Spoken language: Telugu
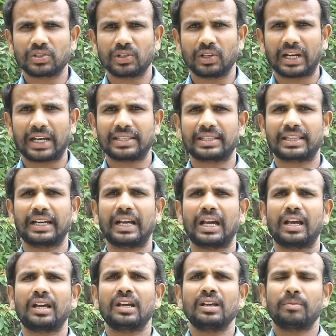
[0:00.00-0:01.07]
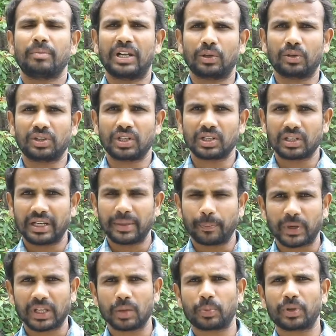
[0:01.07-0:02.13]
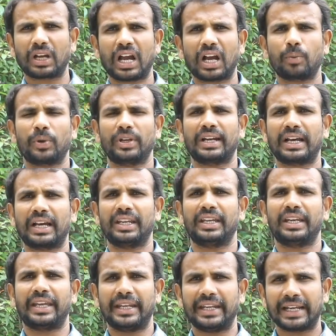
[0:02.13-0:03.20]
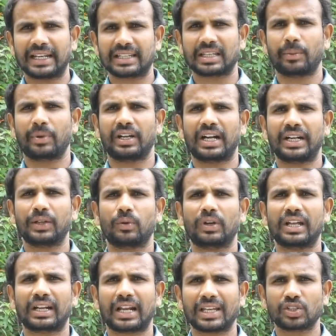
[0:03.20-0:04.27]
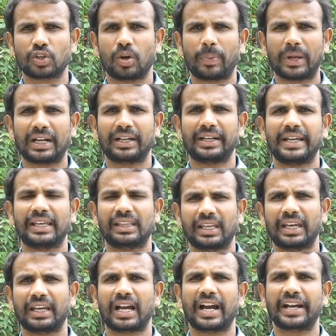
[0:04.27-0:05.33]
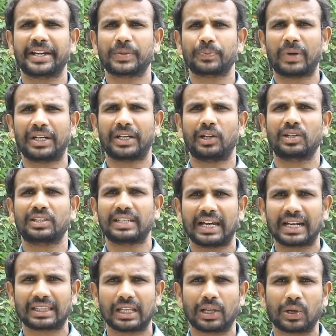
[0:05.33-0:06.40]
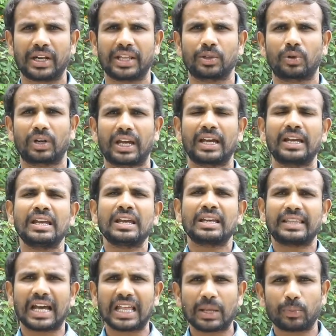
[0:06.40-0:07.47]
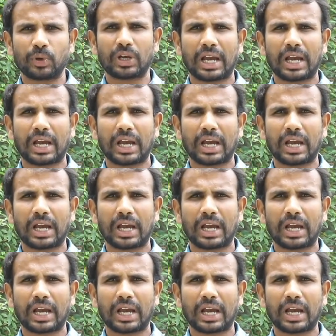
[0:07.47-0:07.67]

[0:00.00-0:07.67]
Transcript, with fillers: రోజుల్లో ఖచ్చితంగా మరికొద్ది రోజుల్లో ఇప్పటికిప్పుడు కాకపోయినా కానీ ఎన్నికల సమయం నాటికి కూడా రాజగోపాల్ రెడ్డి అయితే కాంగ్రెస్ పార్టీలో చేరతారు అనేది కూడా దాదాపు